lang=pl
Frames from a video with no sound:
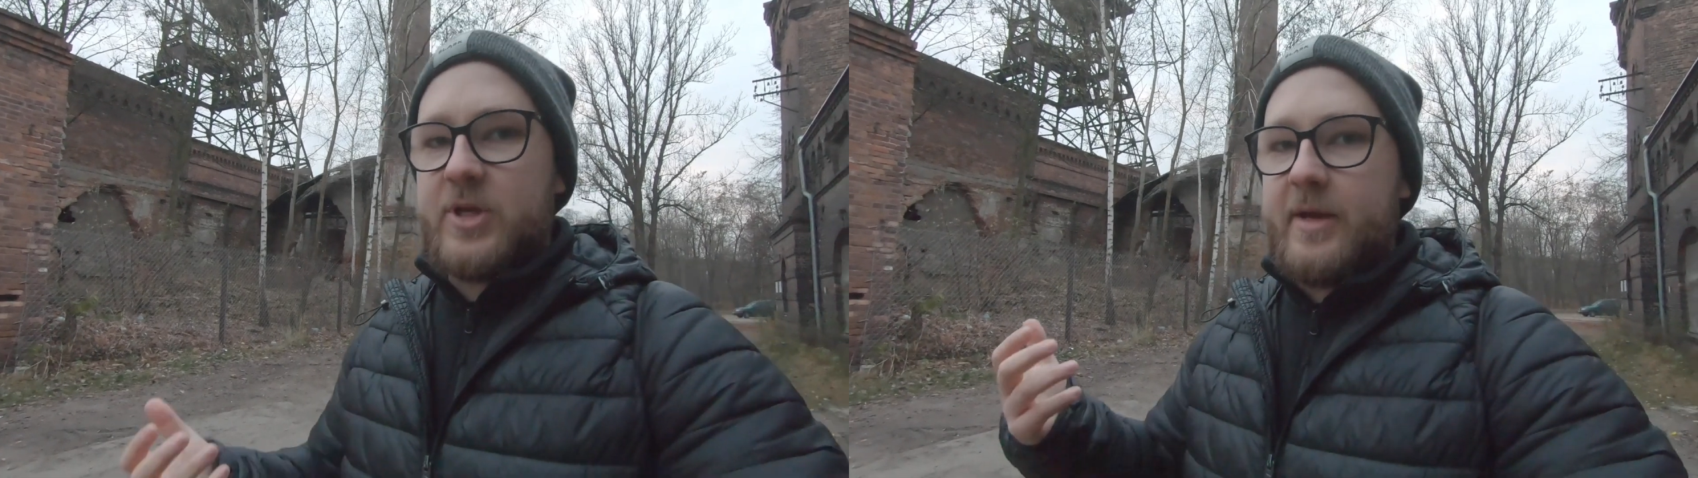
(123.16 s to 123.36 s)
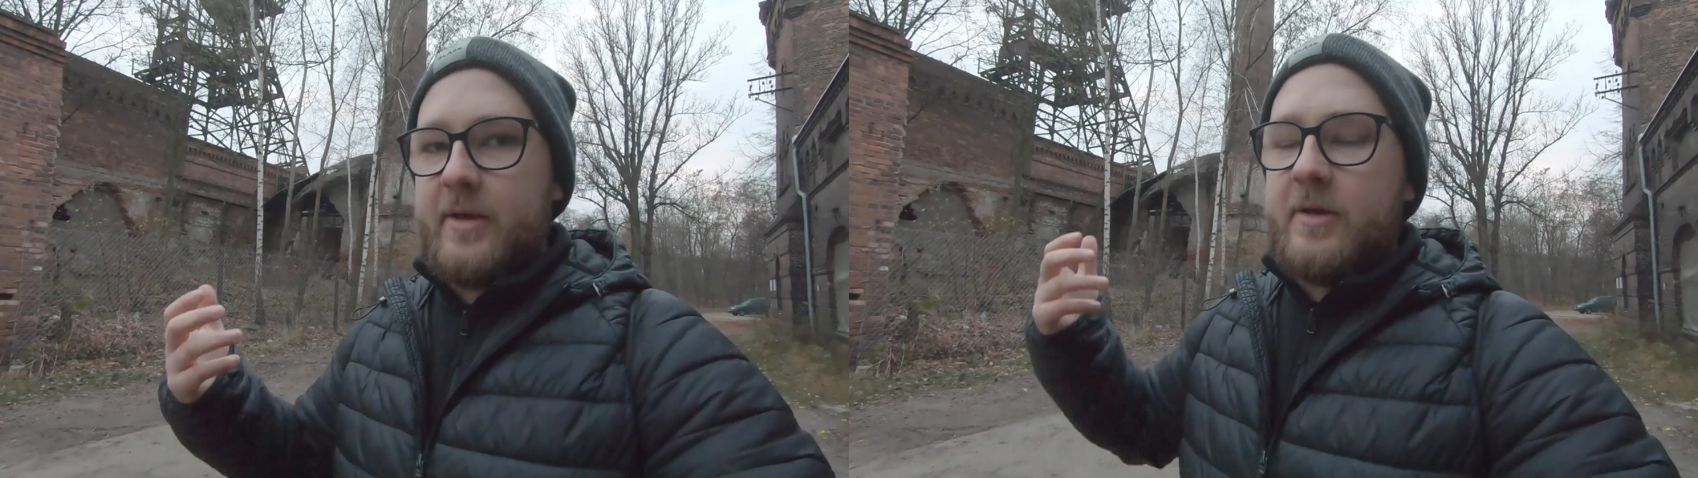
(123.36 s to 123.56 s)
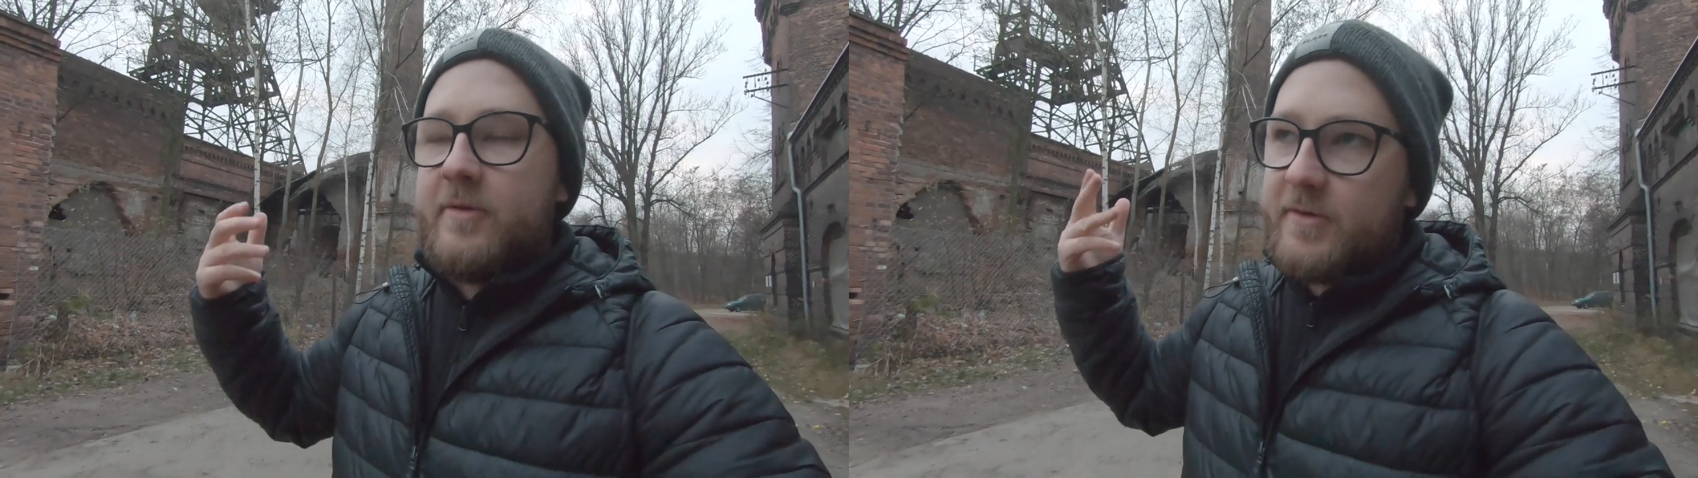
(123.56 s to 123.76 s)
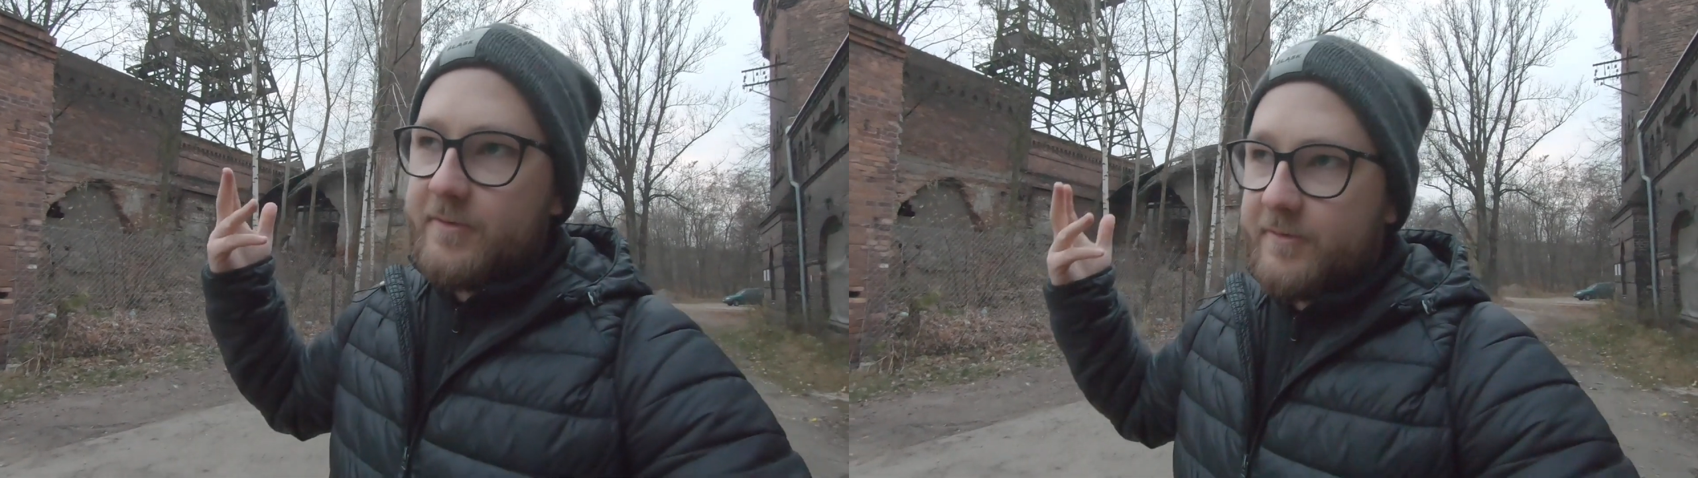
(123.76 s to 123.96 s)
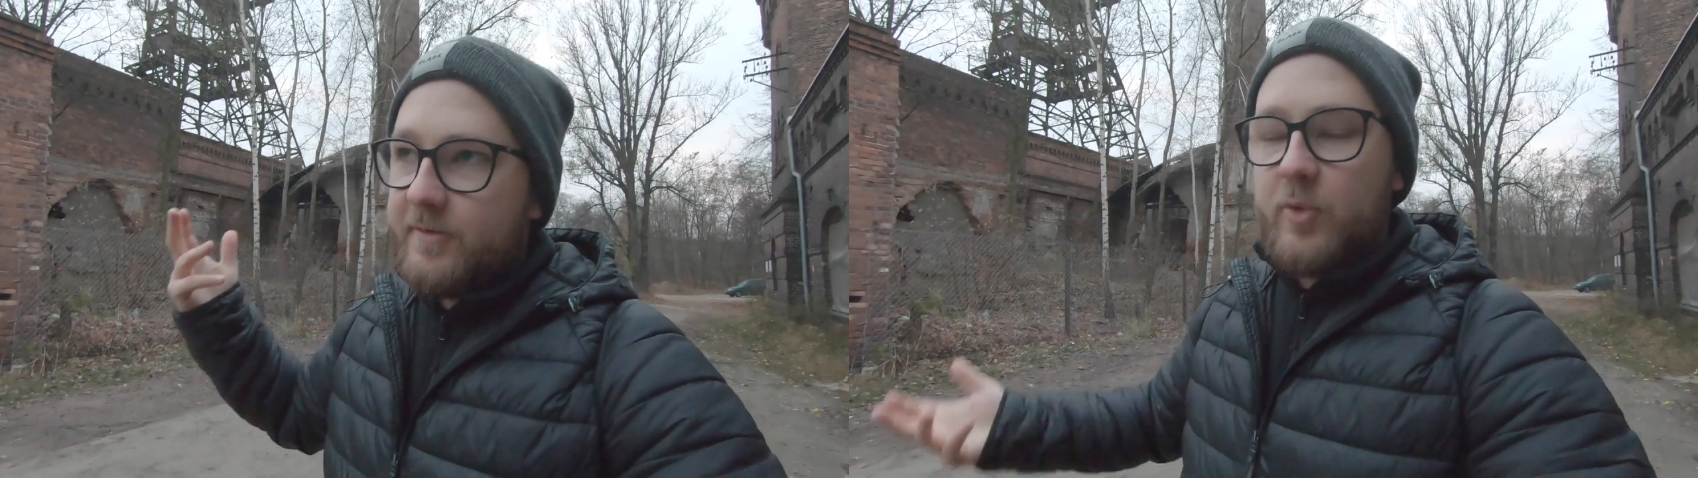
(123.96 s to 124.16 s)
źle,
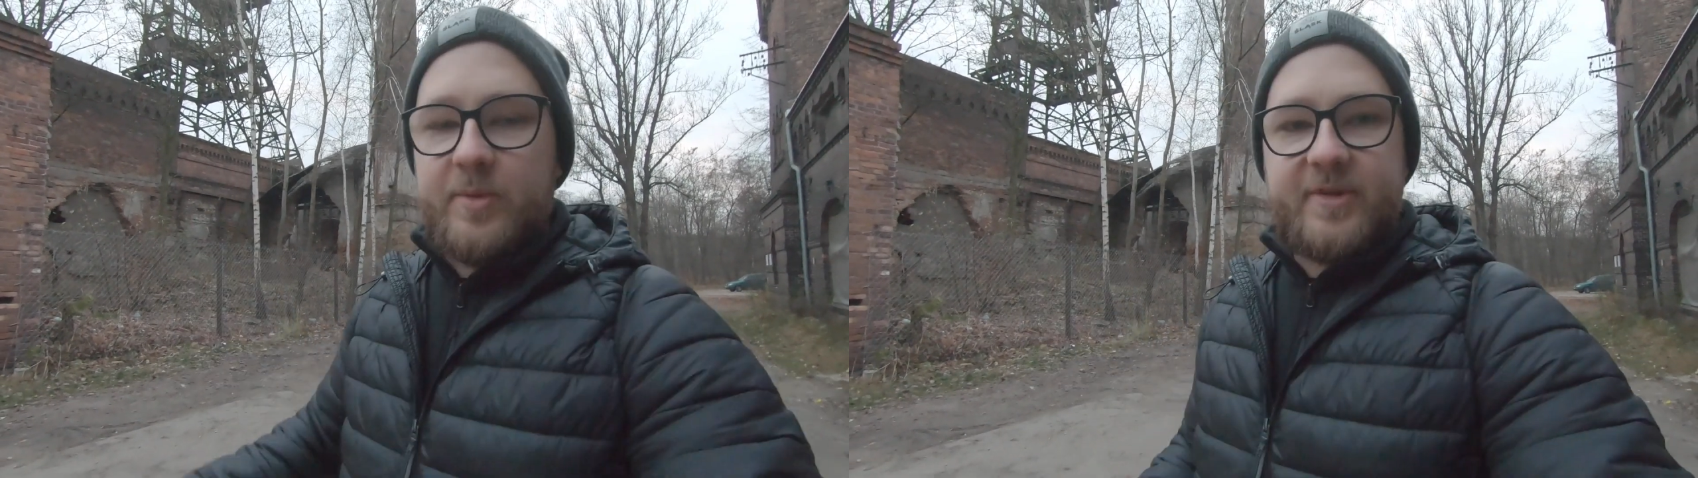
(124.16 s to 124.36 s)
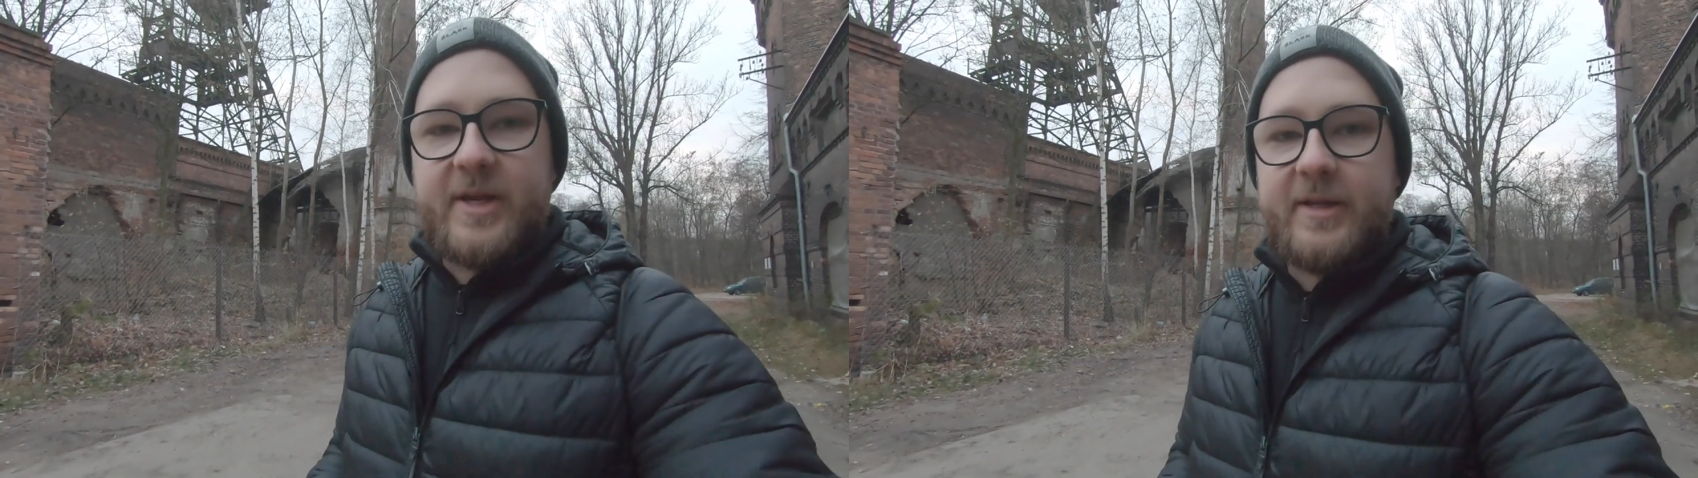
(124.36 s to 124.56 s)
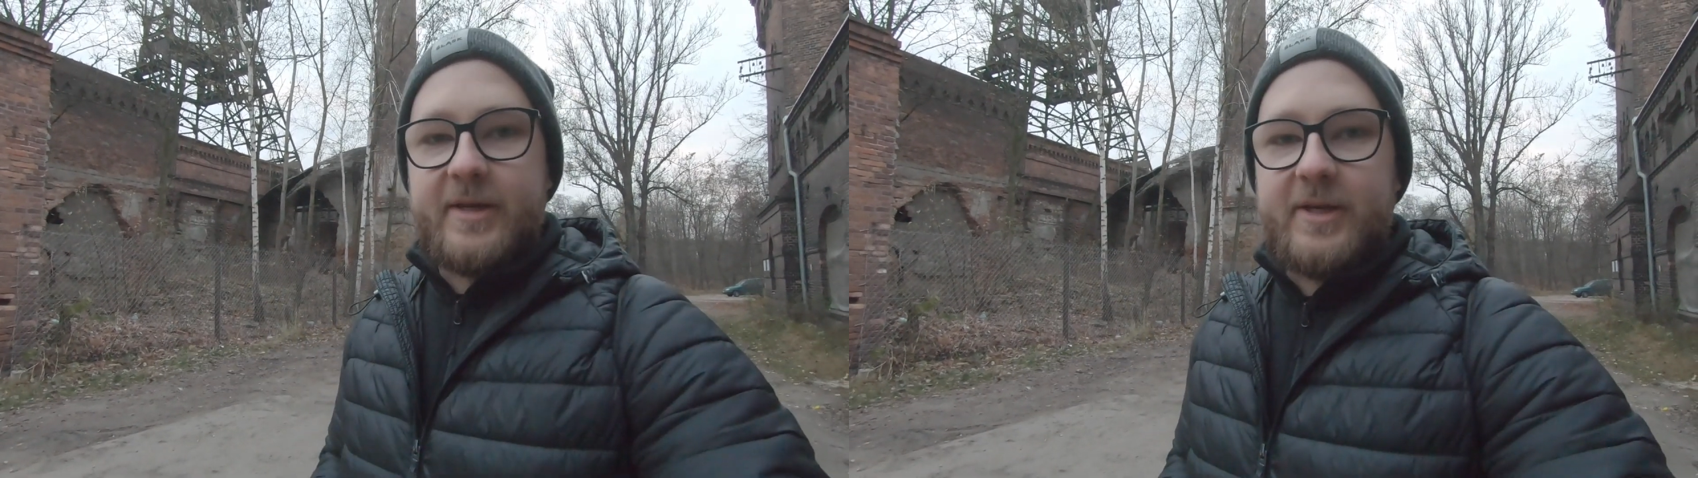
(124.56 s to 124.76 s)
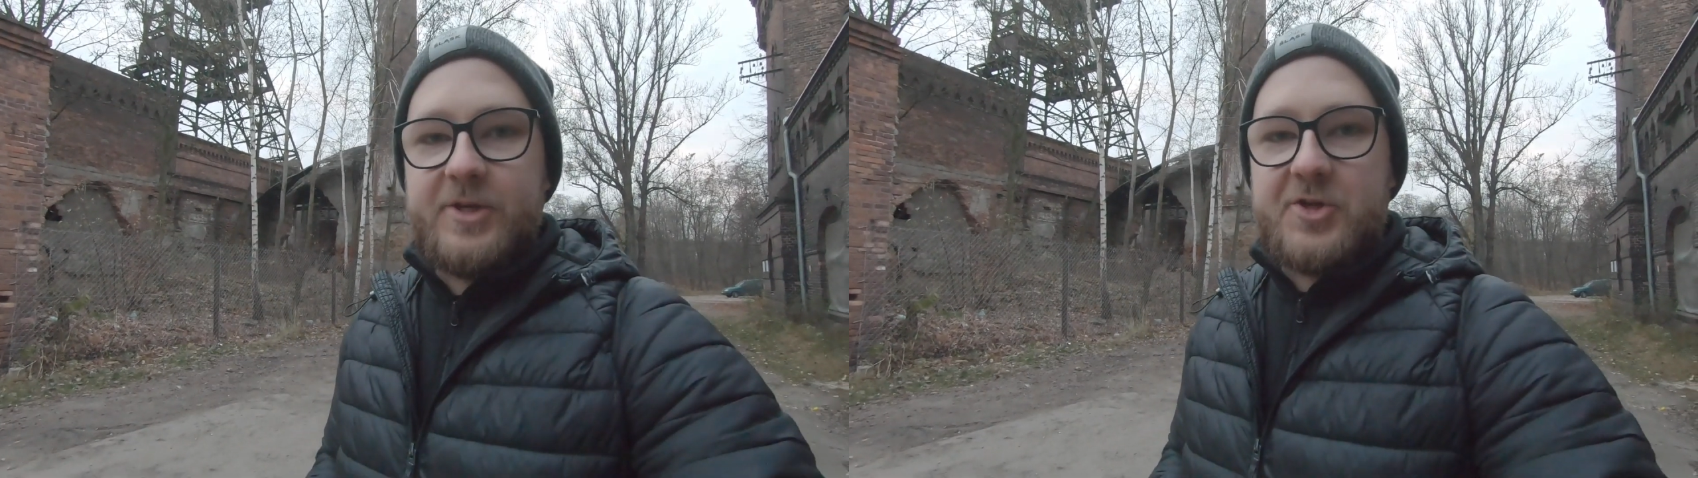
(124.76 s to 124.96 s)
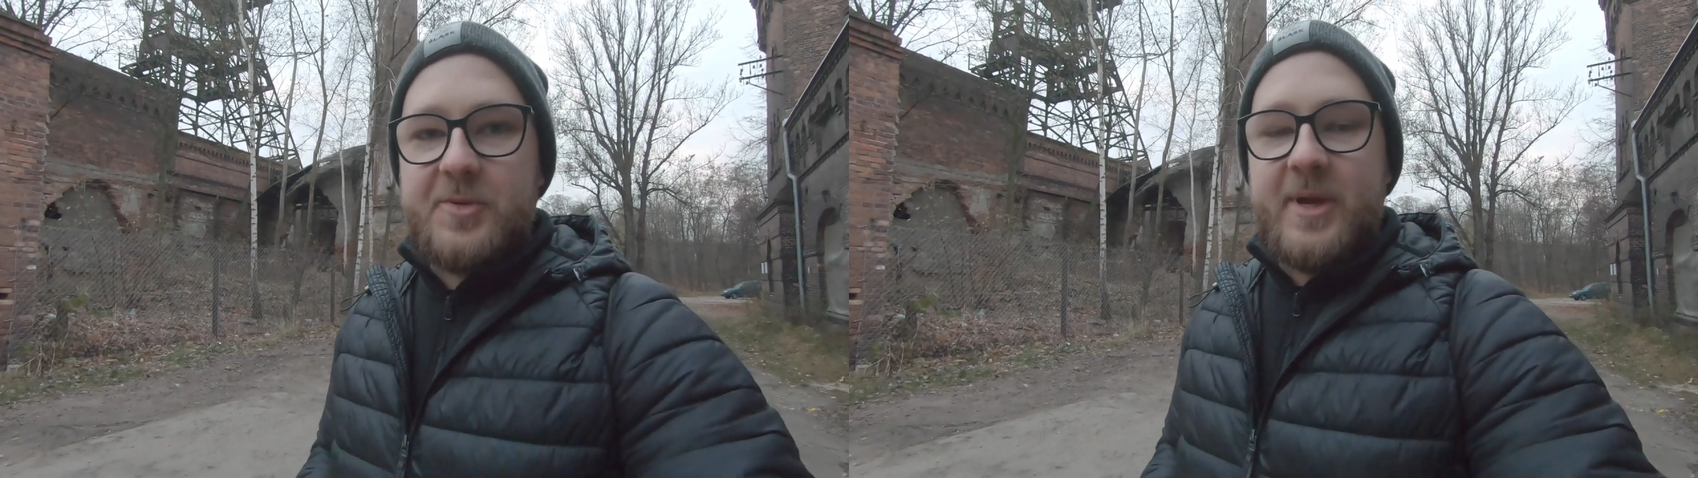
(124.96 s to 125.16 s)
są w złym stanie
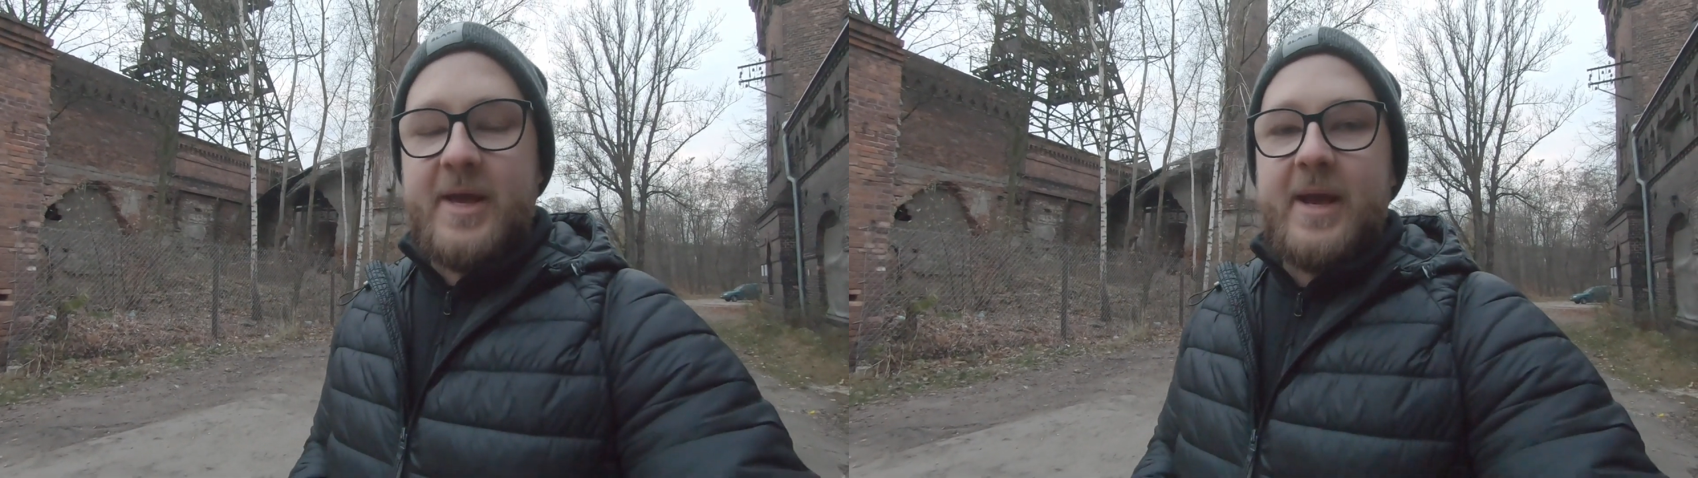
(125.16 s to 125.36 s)
technicznym,